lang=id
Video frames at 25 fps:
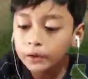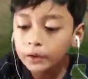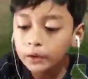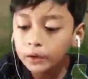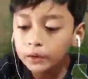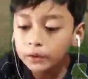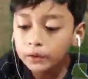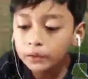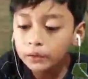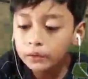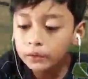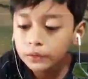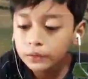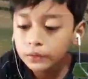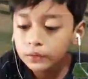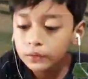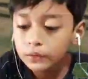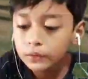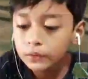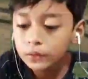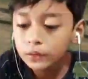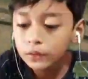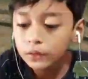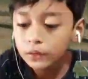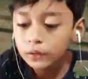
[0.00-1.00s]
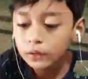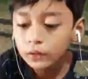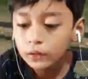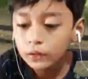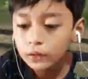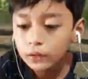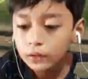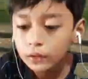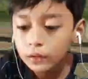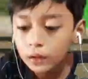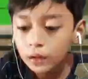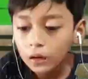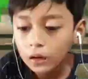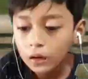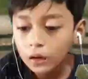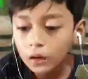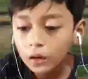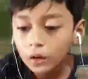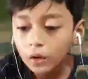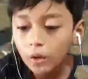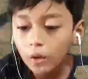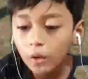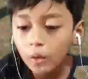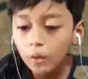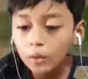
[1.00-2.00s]
kita coba bisa mainin jalurnya
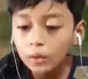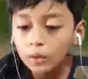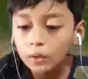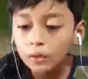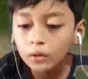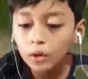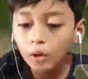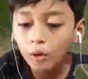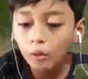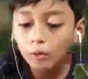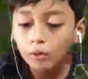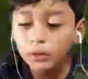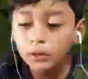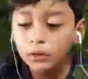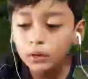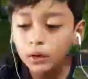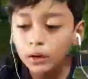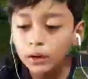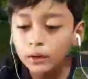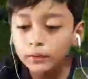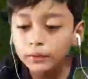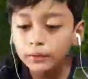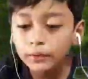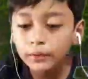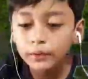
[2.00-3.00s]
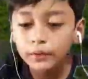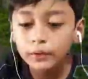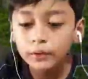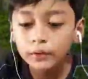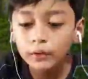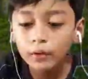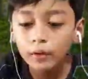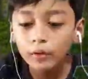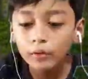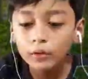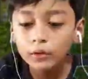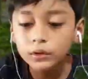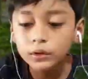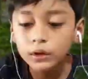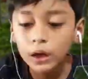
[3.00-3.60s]
soalnya jalur ke sana itu guys